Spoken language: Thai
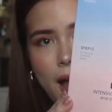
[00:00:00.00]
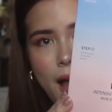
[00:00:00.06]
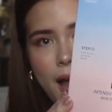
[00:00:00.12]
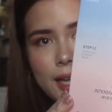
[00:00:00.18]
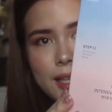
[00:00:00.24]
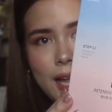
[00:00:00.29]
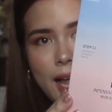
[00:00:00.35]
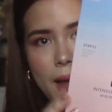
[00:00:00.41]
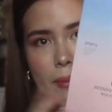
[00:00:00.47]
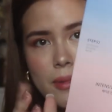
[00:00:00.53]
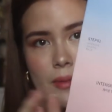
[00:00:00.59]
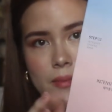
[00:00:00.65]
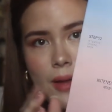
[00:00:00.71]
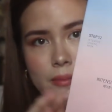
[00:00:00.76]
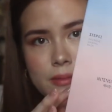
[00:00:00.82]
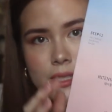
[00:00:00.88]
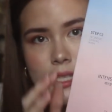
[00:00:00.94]
mask นะเป็น
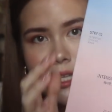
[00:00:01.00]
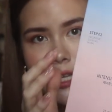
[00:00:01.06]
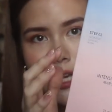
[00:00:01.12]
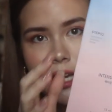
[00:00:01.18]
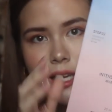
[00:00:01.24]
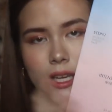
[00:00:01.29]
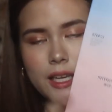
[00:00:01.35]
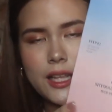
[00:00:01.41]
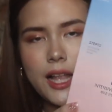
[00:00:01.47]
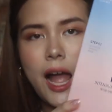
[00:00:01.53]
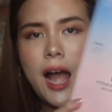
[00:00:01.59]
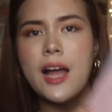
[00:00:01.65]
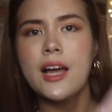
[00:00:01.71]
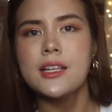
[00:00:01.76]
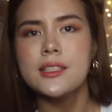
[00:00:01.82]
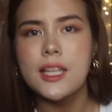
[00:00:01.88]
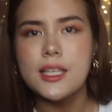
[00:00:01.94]
แบบสีอย่างนี้นะ
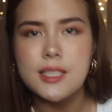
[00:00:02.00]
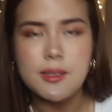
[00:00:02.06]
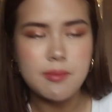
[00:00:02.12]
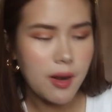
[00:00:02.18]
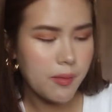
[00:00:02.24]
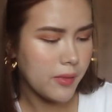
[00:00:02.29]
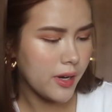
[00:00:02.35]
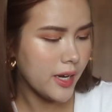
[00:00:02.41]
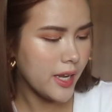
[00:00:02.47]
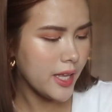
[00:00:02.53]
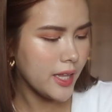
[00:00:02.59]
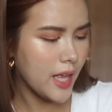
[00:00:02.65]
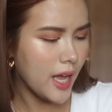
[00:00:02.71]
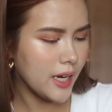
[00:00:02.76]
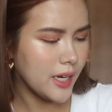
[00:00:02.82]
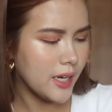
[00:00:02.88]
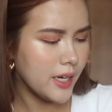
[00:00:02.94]
แต่สำหรับลิลลี่
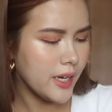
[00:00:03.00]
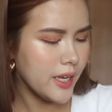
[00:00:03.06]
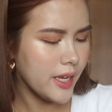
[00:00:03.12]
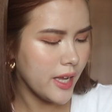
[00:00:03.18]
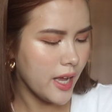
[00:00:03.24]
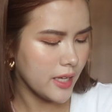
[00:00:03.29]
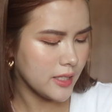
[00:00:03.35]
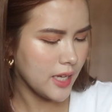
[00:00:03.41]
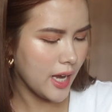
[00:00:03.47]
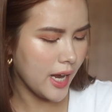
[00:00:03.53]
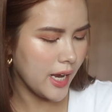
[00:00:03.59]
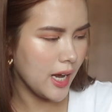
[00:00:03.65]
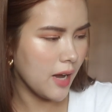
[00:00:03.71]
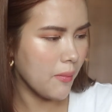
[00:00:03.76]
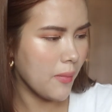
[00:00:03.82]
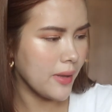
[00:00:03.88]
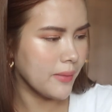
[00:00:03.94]
นะลิลลี่ใช้
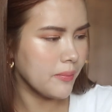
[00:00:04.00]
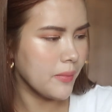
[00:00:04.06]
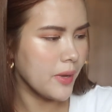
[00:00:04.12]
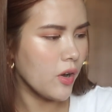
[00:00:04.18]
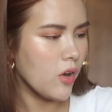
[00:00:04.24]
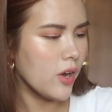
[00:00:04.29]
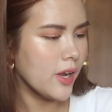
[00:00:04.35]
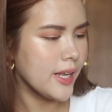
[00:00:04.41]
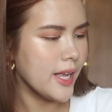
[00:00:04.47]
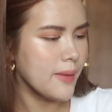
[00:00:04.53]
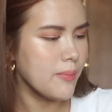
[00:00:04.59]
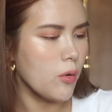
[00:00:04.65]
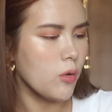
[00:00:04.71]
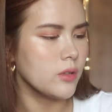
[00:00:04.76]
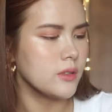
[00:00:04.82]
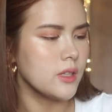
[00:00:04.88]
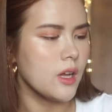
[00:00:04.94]
แล้วมันไม่ค่อยได้
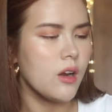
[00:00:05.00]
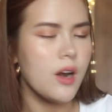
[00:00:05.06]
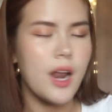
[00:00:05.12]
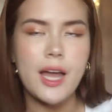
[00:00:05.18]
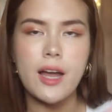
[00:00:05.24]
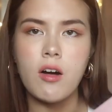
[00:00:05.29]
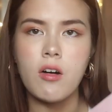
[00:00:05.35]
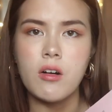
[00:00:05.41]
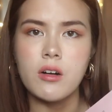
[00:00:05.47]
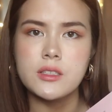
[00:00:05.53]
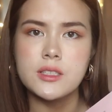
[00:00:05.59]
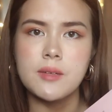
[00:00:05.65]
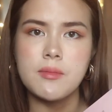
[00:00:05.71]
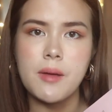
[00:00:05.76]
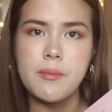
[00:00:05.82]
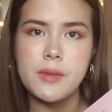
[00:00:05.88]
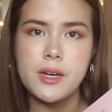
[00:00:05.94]
ผลเท่าไหร่ของ
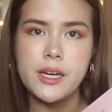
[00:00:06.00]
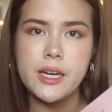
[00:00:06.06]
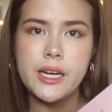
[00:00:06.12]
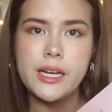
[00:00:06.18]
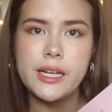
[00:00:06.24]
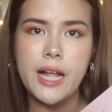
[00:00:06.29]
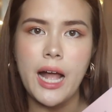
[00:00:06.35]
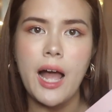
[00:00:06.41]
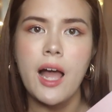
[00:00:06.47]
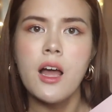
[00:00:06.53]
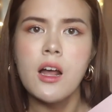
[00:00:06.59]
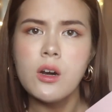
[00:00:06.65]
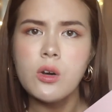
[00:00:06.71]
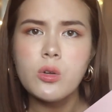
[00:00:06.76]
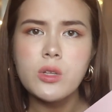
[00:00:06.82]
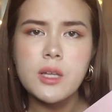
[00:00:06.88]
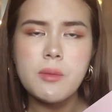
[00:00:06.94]
สำหรับลิลลี่นะ
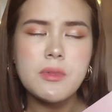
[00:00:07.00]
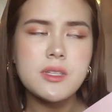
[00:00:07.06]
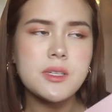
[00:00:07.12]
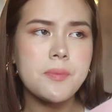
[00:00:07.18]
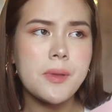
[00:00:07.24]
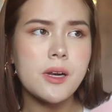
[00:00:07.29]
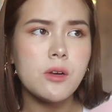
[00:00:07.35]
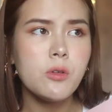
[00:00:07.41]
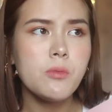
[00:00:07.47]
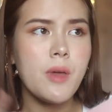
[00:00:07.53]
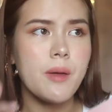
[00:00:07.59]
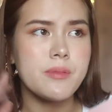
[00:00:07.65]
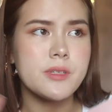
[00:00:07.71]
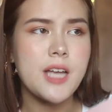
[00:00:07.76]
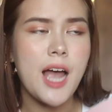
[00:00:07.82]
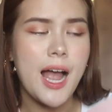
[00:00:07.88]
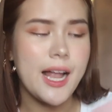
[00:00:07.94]
รุ่นนี้มันจะเป็นรุ่นแบ
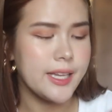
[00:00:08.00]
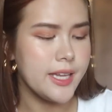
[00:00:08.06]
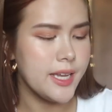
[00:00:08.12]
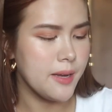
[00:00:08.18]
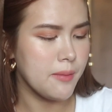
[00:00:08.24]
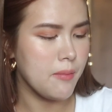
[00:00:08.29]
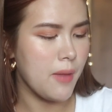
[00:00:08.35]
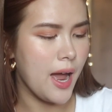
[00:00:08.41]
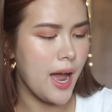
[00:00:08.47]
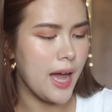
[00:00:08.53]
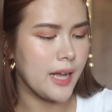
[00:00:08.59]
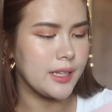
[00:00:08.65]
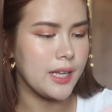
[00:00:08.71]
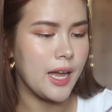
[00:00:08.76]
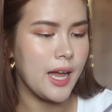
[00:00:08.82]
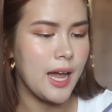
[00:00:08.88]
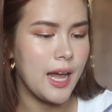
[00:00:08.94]
บ shining mask
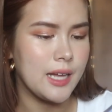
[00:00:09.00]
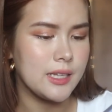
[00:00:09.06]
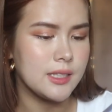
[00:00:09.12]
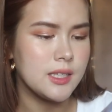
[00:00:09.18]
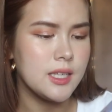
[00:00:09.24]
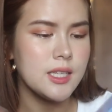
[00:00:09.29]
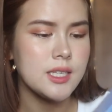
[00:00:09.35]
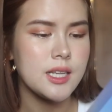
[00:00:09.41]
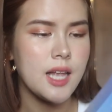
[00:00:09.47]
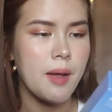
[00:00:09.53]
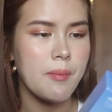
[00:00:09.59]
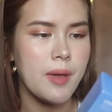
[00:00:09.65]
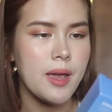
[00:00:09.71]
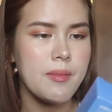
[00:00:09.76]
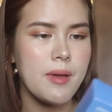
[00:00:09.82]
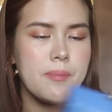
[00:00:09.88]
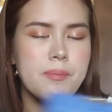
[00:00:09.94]
นะคะที่จะ
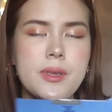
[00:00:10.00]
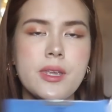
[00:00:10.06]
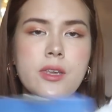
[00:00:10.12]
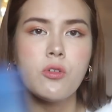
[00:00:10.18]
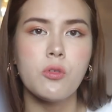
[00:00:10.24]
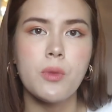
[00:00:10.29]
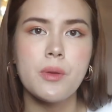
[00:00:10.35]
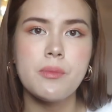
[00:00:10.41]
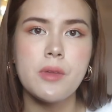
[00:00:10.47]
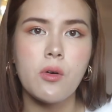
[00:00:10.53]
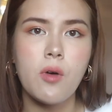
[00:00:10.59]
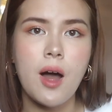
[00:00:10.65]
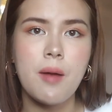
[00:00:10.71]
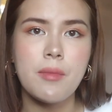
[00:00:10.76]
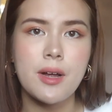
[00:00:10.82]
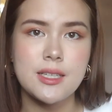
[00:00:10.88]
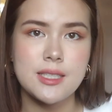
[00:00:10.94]
ทำให้แบบผิวมันมีค
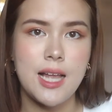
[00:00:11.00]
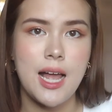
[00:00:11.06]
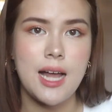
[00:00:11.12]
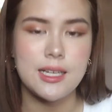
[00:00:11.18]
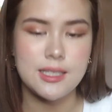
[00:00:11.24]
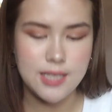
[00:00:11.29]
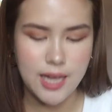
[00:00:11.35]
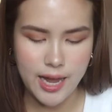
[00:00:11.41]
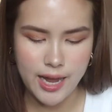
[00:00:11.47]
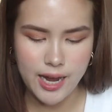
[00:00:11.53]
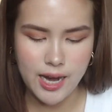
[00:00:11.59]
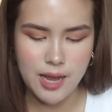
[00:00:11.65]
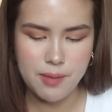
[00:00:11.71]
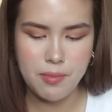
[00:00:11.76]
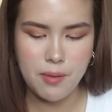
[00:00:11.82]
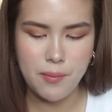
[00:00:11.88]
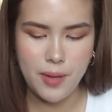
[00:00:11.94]
วามกระจ่างใสอะ
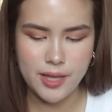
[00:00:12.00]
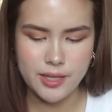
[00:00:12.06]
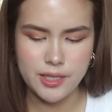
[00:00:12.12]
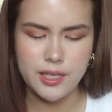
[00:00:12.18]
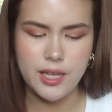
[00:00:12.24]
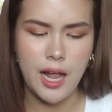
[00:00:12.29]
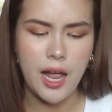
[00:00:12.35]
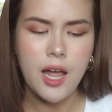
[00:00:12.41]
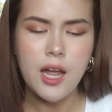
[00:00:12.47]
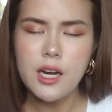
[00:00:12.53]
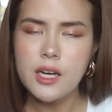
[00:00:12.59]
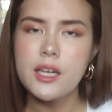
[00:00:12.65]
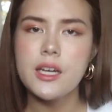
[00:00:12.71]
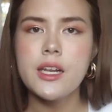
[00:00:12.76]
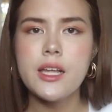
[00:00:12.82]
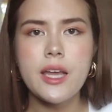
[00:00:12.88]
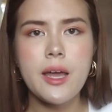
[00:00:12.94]
ไรประมาณนี้นะ
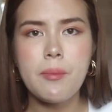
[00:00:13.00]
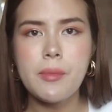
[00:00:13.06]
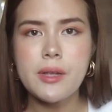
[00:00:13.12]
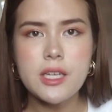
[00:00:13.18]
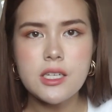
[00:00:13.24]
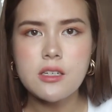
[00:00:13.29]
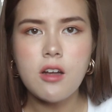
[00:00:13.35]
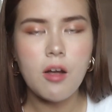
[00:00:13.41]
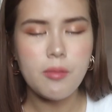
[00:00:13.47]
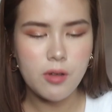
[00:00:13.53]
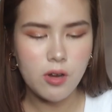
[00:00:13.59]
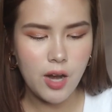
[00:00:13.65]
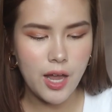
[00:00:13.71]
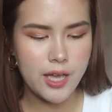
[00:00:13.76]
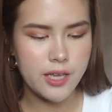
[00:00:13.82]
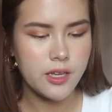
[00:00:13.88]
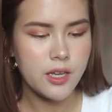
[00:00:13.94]
ลิลลี่ไม่ได้ชอบเท่า
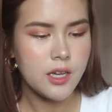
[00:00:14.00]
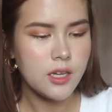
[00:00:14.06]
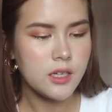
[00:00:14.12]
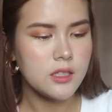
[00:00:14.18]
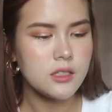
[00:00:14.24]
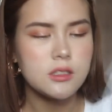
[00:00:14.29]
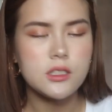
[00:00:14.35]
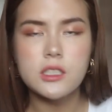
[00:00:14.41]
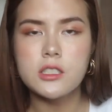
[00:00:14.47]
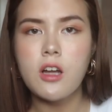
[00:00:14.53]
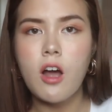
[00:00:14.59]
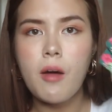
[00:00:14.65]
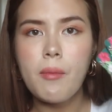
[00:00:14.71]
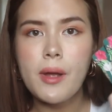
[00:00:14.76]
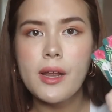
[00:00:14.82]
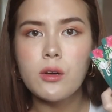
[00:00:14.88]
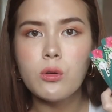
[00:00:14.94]
ไหร่คือจะชอ
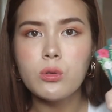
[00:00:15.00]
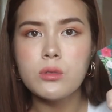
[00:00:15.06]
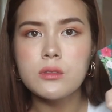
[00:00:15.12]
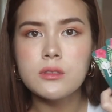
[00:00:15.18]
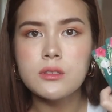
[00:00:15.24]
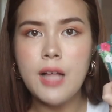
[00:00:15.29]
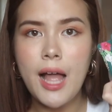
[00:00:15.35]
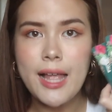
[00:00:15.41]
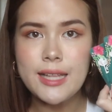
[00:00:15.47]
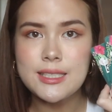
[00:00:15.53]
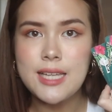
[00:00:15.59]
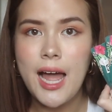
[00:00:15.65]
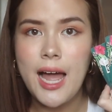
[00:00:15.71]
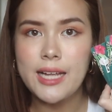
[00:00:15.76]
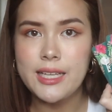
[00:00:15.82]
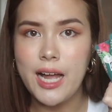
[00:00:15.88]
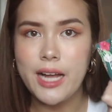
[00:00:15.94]
บไอ้รุ่น
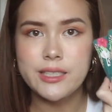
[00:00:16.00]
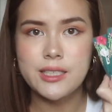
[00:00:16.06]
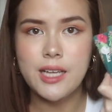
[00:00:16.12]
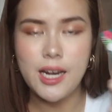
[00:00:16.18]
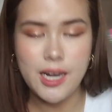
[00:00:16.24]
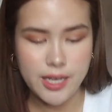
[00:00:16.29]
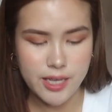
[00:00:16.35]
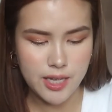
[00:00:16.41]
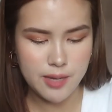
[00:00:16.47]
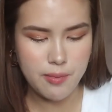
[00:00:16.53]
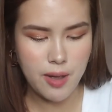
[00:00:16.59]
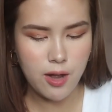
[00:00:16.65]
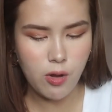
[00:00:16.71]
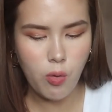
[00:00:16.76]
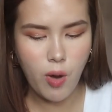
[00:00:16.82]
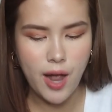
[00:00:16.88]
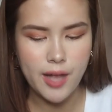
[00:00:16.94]
anti dust อะไรอย่างนี้
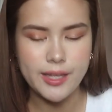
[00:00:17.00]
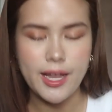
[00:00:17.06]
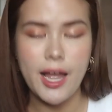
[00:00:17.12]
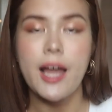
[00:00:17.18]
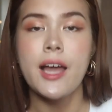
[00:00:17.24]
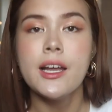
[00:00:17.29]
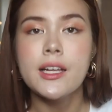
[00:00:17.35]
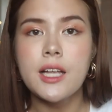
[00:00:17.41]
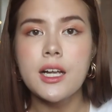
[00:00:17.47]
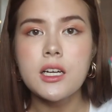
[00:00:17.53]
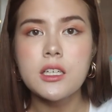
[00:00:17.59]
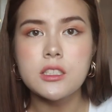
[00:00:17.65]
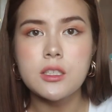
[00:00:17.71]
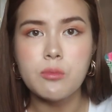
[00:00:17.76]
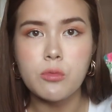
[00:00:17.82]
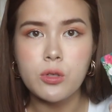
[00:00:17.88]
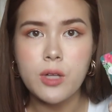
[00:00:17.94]
มากกว่านะถ้าเกิด
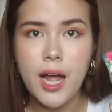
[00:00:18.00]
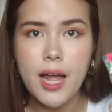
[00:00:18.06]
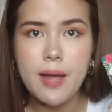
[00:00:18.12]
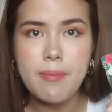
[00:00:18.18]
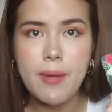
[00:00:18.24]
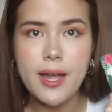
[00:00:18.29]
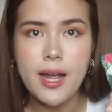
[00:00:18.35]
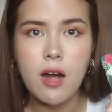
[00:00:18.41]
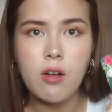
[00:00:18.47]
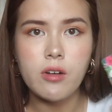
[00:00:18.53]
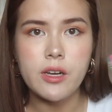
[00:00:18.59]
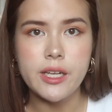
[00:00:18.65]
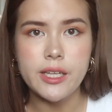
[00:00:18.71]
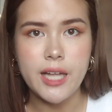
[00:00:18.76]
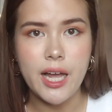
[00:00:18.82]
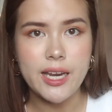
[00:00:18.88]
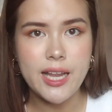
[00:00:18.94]
สมมติใครไปเกาห
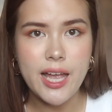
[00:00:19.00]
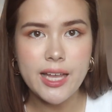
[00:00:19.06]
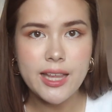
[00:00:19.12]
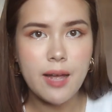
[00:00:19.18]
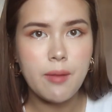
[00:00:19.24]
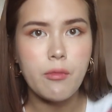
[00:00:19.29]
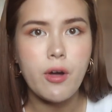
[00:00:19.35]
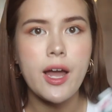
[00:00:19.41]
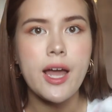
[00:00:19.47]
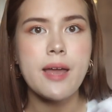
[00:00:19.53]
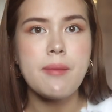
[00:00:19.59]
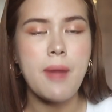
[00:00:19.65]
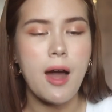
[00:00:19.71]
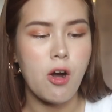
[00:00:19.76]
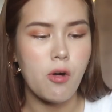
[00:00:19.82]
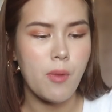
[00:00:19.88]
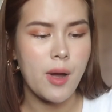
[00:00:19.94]
ลีนะแนะนำว่าให้
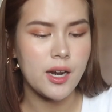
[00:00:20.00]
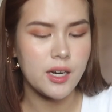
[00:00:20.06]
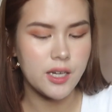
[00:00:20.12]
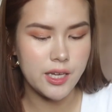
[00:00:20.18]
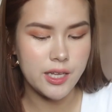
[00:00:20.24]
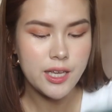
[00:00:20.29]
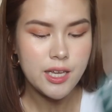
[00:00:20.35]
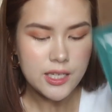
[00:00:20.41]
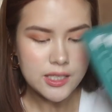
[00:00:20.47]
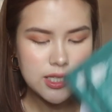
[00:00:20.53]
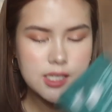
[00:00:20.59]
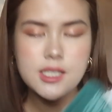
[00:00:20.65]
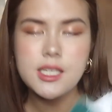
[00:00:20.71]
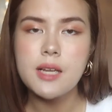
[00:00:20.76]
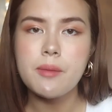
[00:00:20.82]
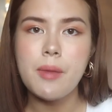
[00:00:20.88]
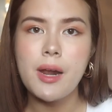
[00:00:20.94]
เหมามาเลยจ
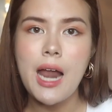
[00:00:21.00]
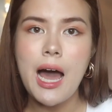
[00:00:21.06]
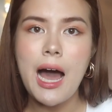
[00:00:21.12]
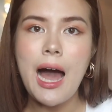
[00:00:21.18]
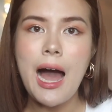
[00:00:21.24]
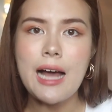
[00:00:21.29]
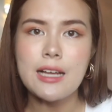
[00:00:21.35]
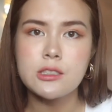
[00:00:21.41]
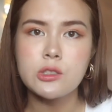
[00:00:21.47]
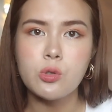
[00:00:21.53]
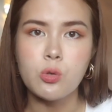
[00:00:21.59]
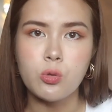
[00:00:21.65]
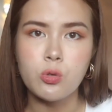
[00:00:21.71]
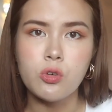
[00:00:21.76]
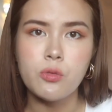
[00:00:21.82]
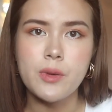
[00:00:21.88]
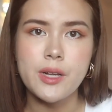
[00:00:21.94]
ริงๆมันราคาสูง
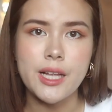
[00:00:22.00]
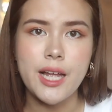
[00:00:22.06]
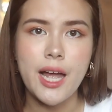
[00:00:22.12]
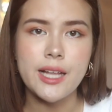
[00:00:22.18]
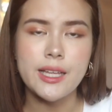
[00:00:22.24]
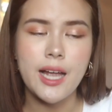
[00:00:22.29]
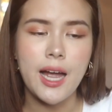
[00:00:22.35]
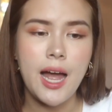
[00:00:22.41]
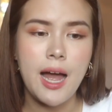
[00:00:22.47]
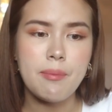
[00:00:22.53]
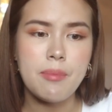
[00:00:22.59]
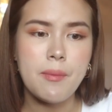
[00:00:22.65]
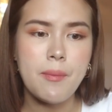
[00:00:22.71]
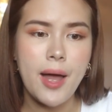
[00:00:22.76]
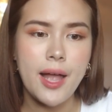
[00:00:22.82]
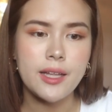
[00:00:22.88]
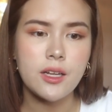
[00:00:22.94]
อยู่เหมือนกันนะคะป
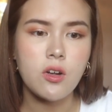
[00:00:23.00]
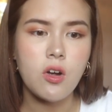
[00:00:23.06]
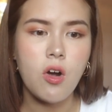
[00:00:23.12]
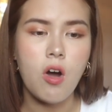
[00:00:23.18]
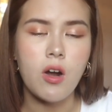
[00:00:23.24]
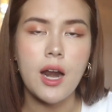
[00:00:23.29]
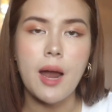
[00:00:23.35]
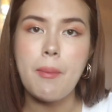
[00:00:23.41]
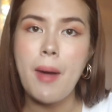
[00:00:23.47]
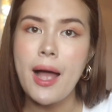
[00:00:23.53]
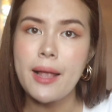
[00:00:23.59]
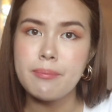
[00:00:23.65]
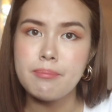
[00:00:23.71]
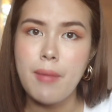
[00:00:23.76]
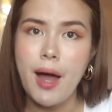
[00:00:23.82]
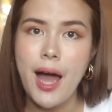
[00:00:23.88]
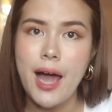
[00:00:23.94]
ระมาณกล่องละ
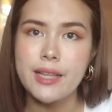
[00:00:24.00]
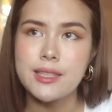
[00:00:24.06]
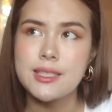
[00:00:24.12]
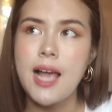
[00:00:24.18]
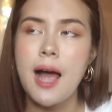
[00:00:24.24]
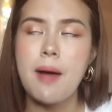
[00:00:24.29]
1,000 บาท